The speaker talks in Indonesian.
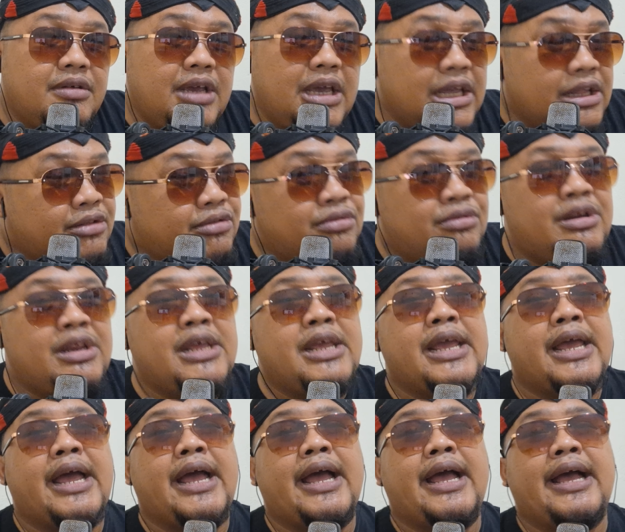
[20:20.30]
Itu
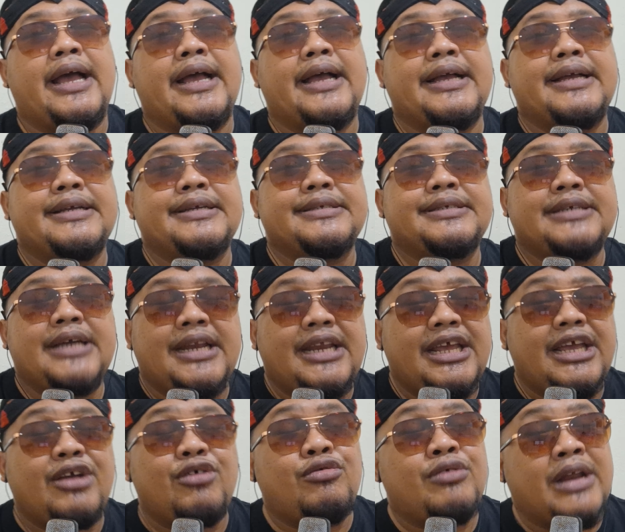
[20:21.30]
dia.
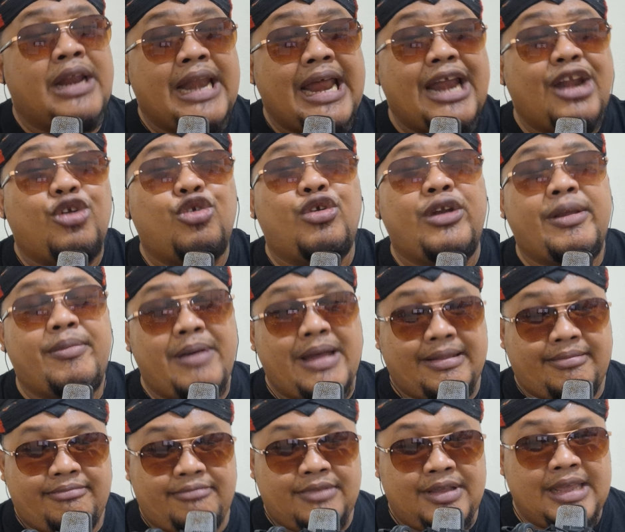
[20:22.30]
Jadi udahlah no
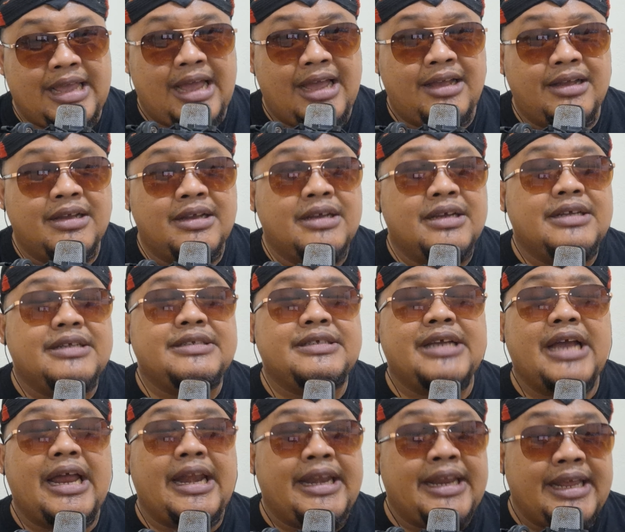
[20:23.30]
debat ya.
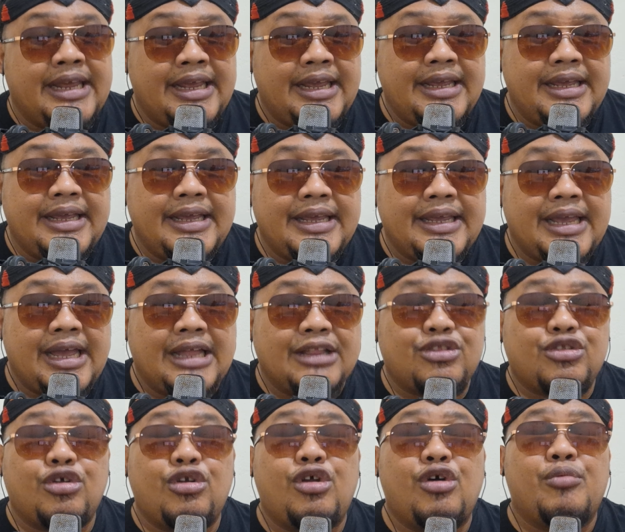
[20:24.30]
Jadi ya
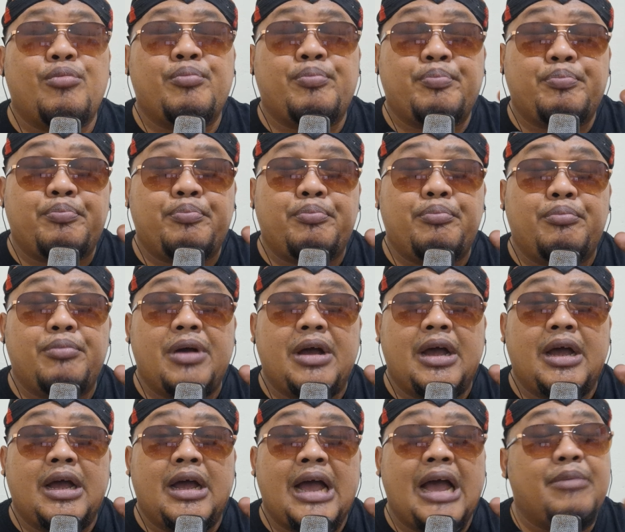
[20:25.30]
tolong
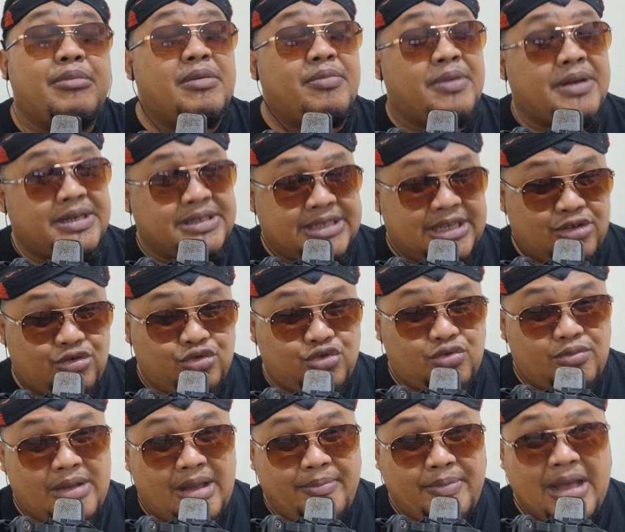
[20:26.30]
uh, Habib Rizik
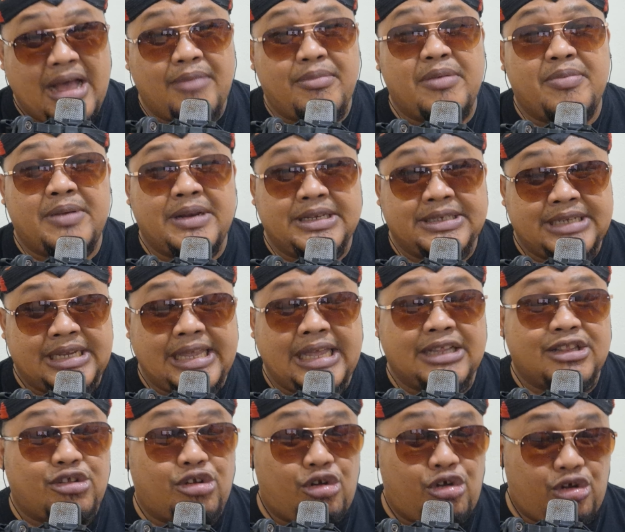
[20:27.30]
untuk Bapak Habib Rizik
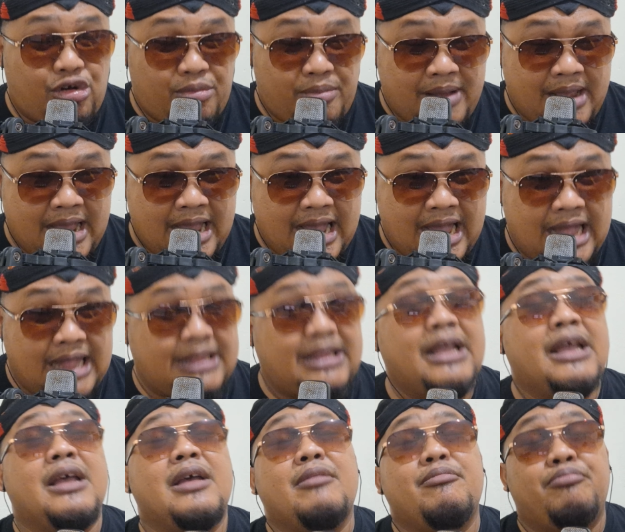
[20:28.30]
yang terhormat
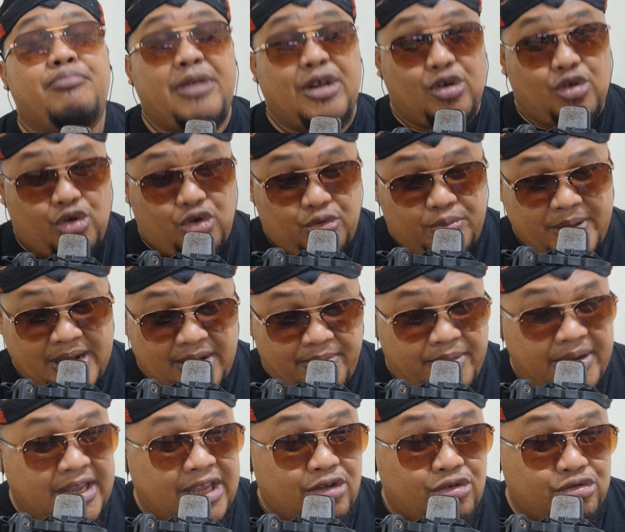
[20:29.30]
menurut para
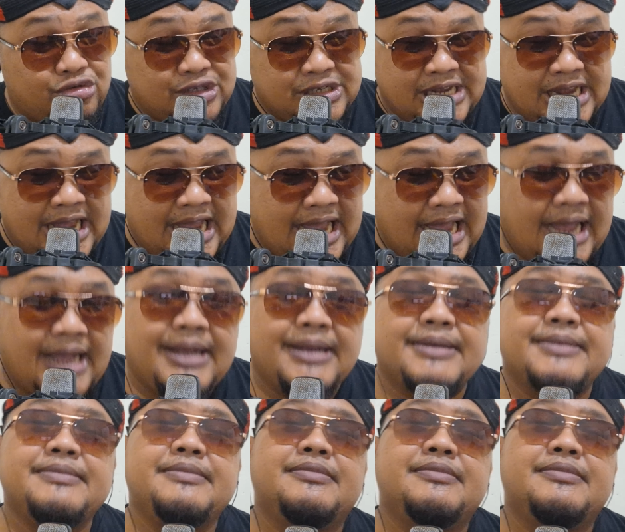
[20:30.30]
pengikutnya